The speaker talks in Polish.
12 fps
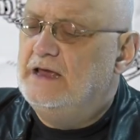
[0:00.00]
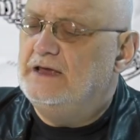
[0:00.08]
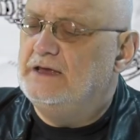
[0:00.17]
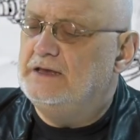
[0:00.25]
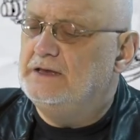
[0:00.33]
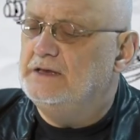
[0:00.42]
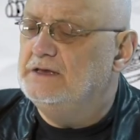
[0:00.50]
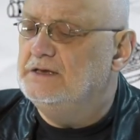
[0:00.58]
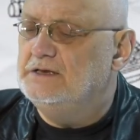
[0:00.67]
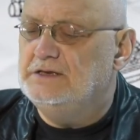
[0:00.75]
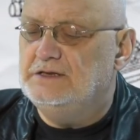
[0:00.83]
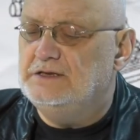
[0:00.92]
E,
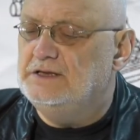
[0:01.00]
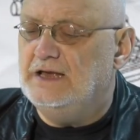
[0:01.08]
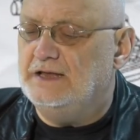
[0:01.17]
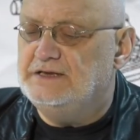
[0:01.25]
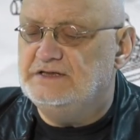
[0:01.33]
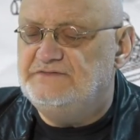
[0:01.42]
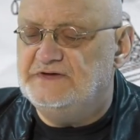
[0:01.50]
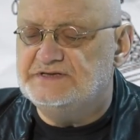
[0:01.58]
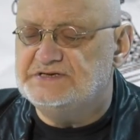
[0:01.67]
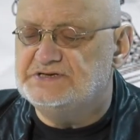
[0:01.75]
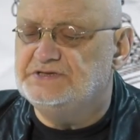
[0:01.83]
ja nie twierdzę,